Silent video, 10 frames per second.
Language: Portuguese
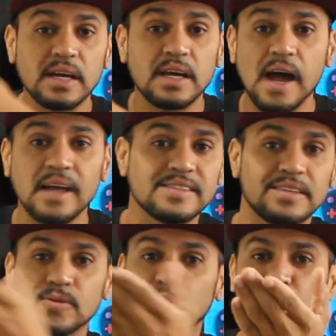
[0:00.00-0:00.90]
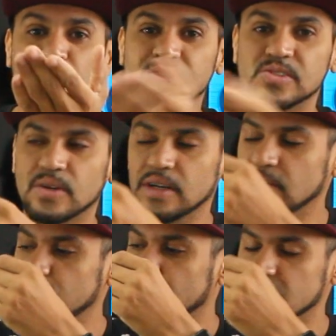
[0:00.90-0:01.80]
grátis na Google Play Store, é
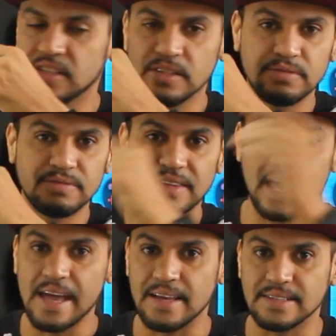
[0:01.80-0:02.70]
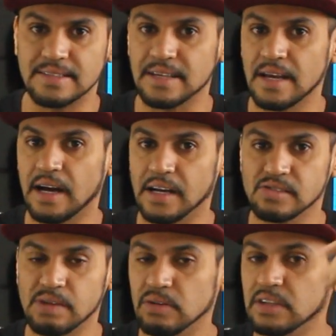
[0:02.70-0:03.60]
um aplicativo 10. A
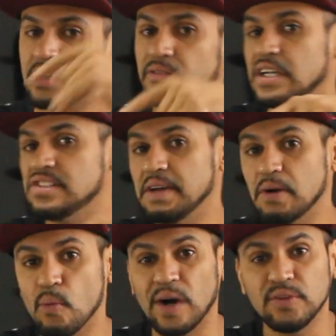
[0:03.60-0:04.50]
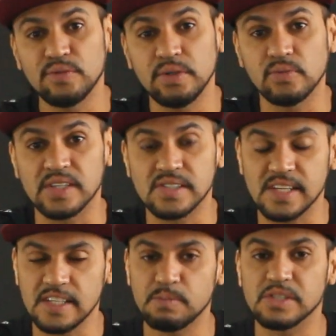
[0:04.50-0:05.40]
sua nota de avaliação é
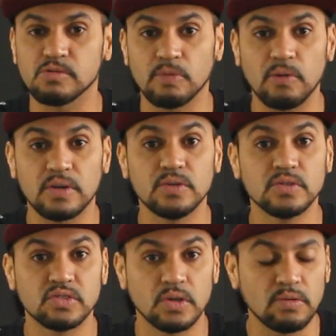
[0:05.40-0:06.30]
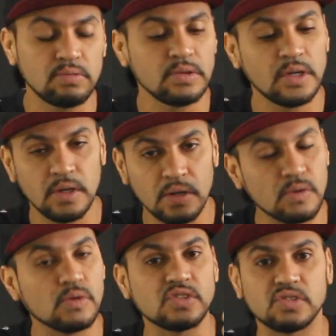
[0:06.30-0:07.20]
4,6, pessoal que usou,
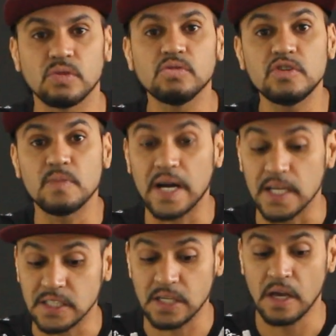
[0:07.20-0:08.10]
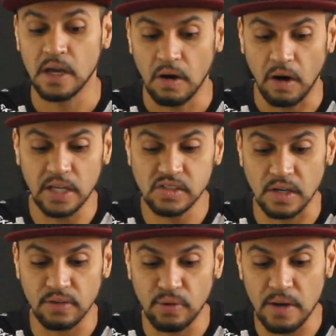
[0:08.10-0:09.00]
gostou demais. Olha
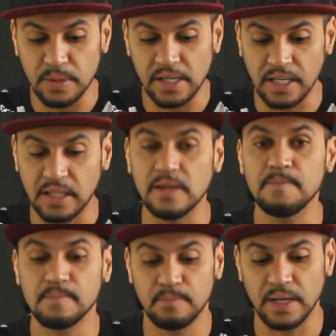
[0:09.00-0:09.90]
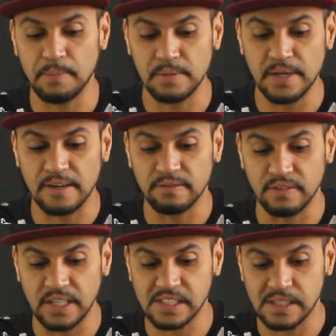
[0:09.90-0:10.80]
só, eu vou abrir ele aqui pela primeira
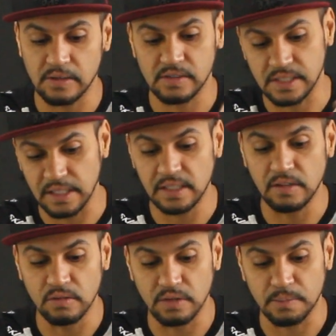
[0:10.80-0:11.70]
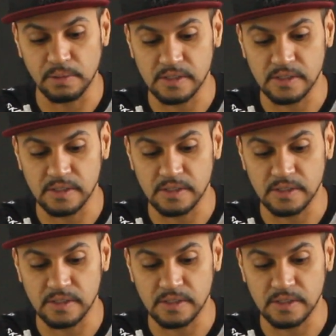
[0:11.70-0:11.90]
vez, né? Eu instalei de novo aqui para